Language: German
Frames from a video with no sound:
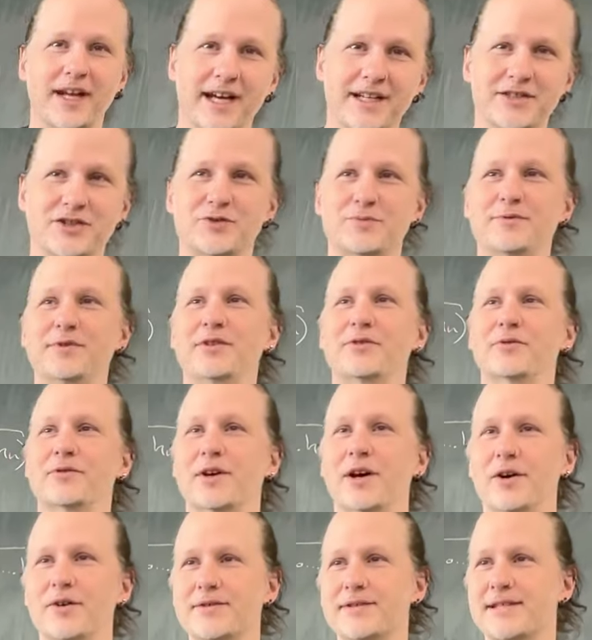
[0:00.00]
Achsenspiegelungen
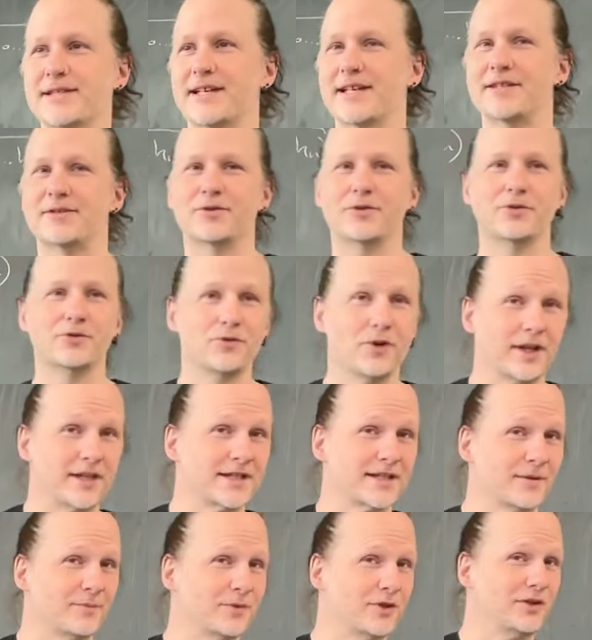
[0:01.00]
raus. Das heißt eine
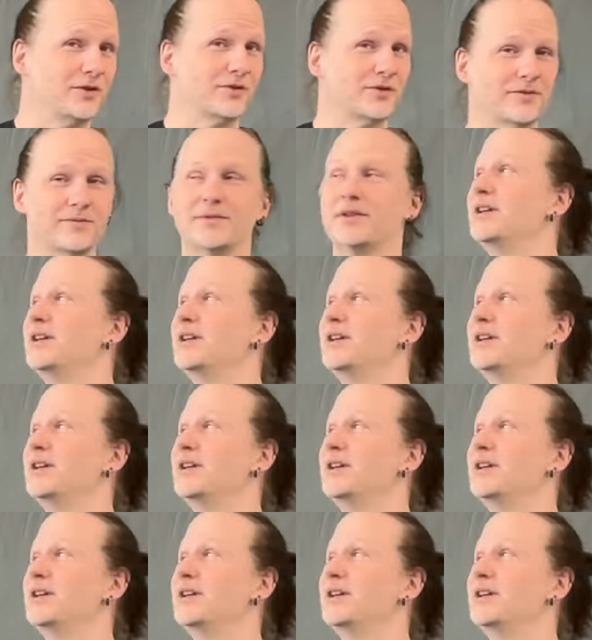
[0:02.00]
Konkurrenzabbildung.